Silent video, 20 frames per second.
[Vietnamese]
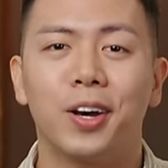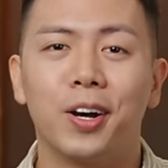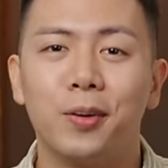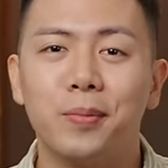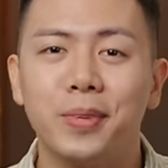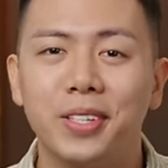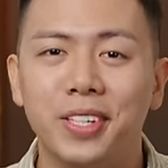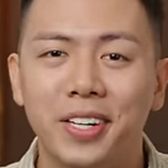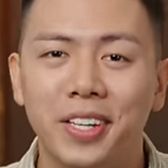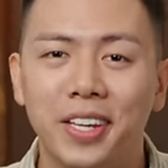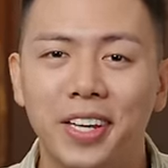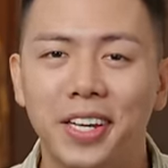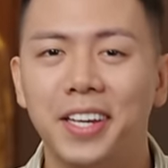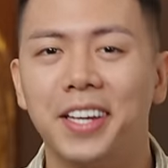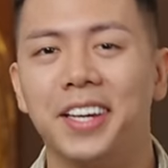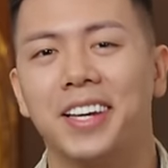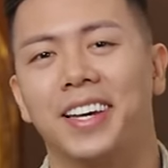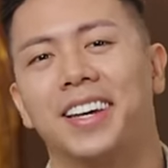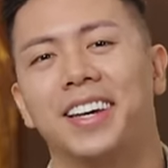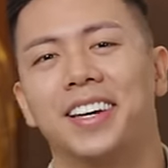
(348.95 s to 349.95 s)
còn bây giờ thì
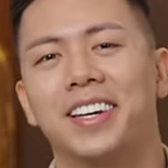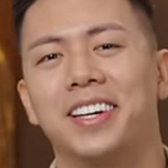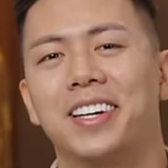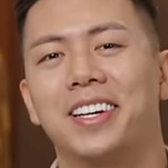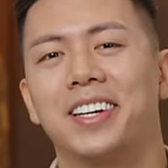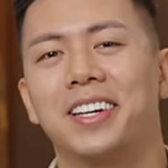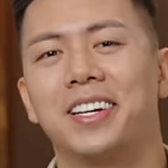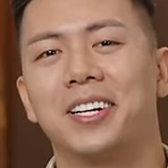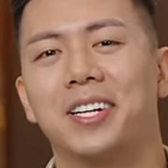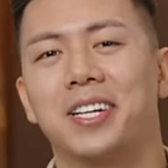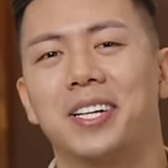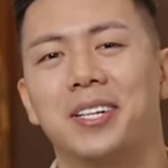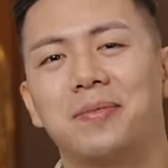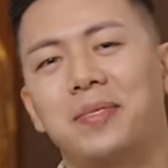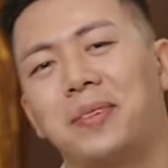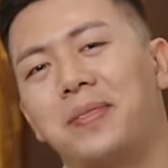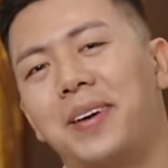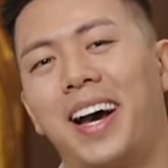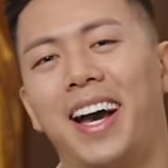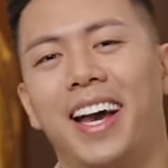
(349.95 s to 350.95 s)

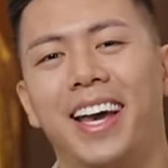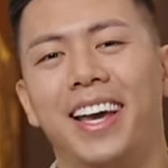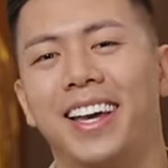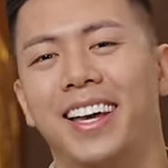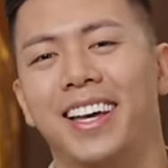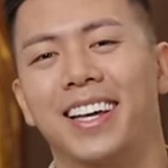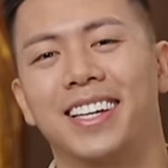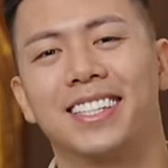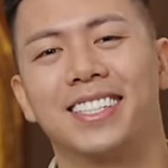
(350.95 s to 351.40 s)
bye bye